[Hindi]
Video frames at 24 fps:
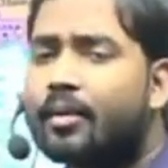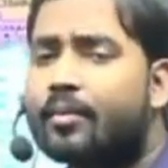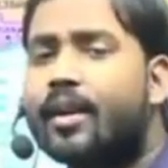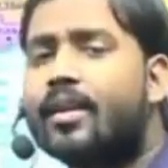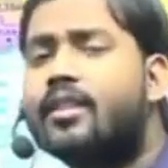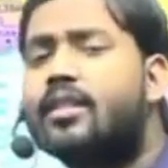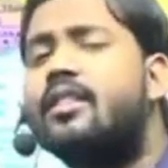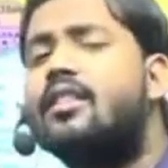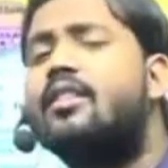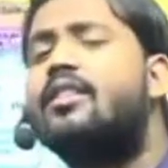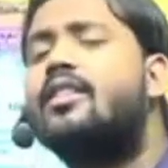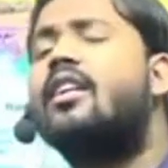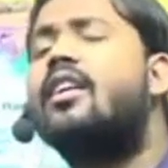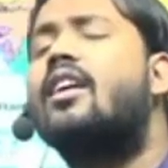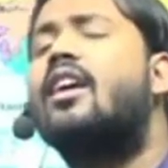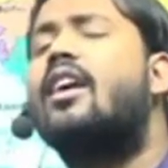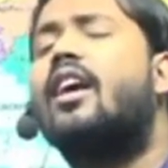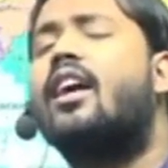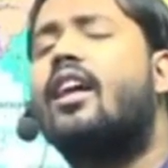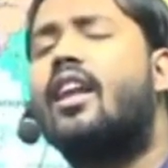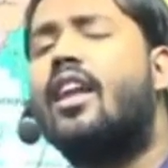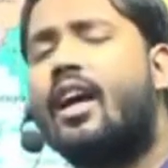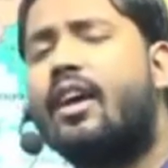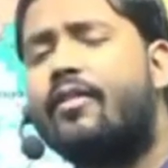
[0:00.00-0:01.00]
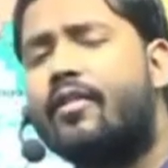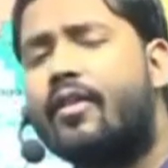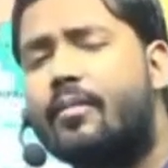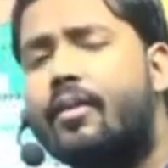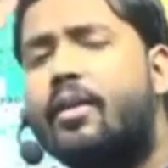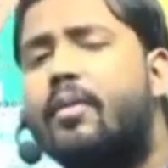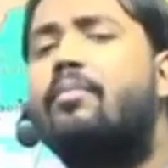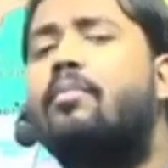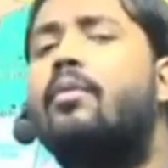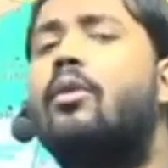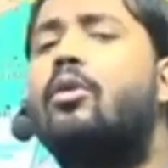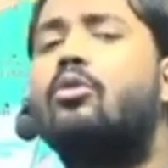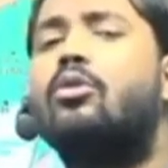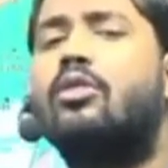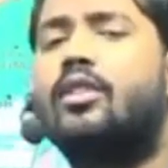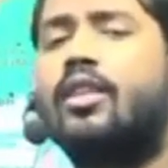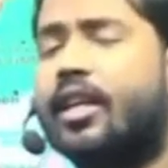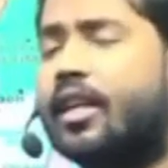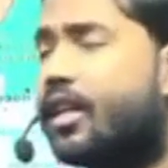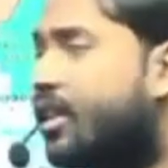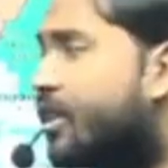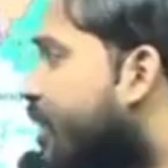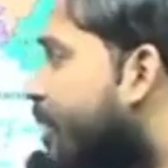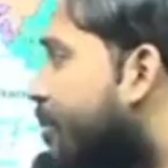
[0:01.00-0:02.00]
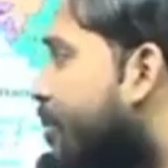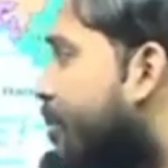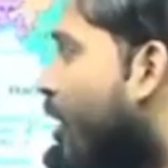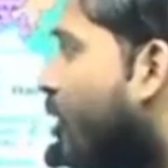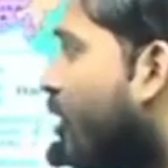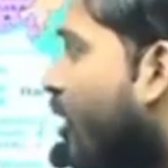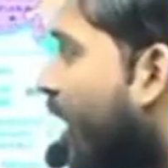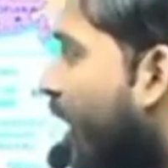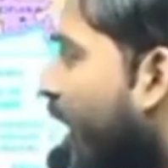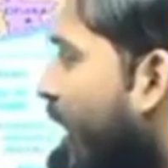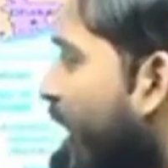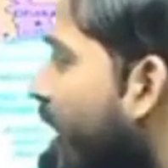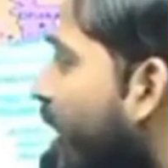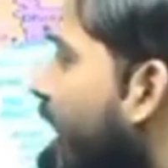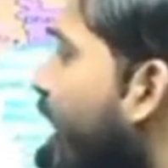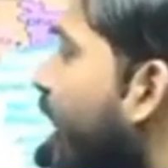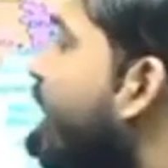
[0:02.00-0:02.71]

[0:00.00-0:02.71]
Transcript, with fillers: के पास इसके अलावा भी बहुत सारी संभावना है